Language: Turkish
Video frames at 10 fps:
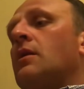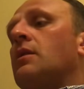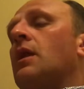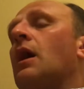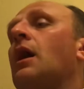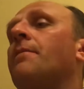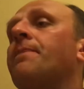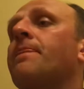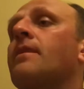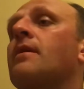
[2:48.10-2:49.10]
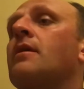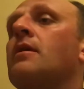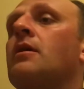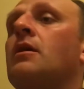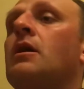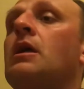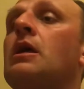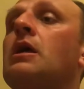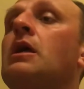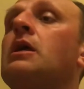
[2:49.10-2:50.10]
Daha
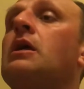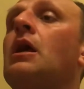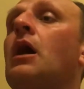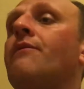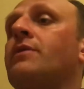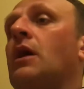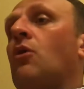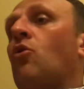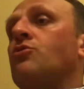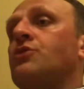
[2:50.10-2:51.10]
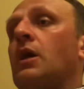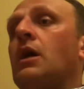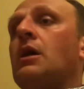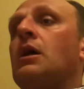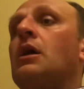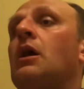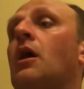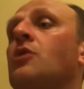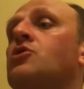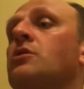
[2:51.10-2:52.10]
iki hafta önce
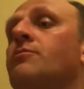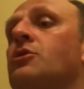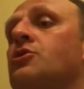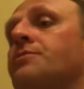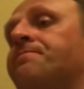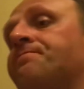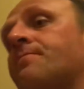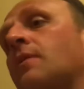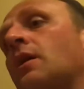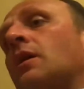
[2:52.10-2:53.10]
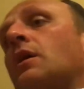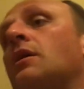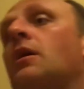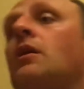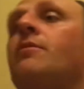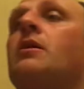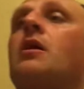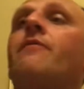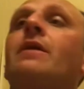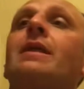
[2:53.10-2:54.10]
açılmış Yeni bir
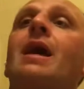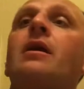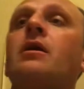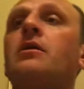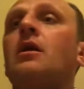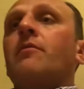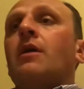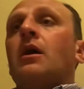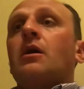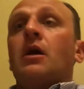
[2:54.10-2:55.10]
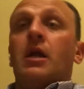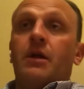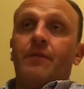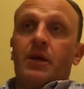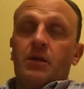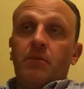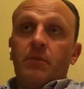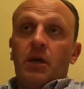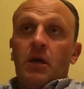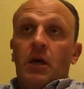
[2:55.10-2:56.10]
kafeteryayı denemeye karar verdim.
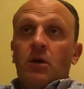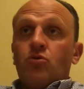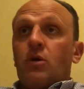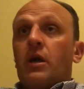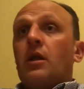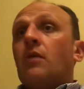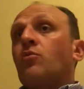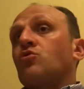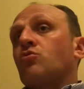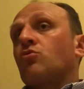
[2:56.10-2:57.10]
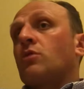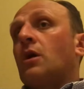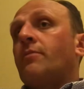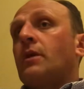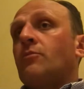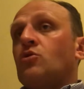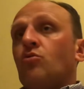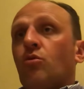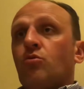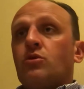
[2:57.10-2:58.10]
Şu aralar bozukluklar benim için
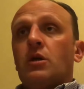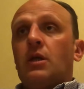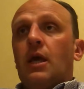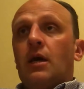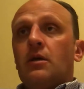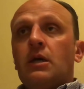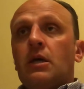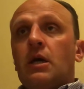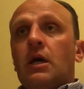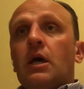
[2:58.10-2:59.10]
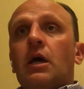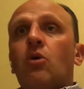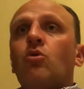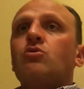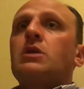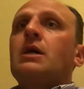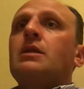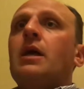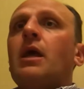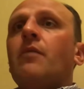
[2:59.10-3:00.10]
oldukça değerli. O
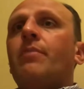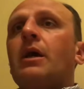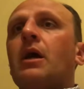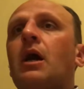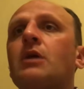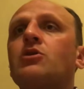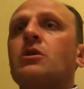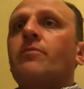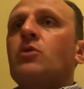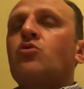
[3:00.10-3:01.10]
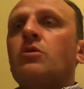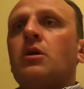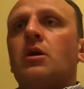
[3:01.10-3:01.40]
yüzden nereye para harcadığıma çok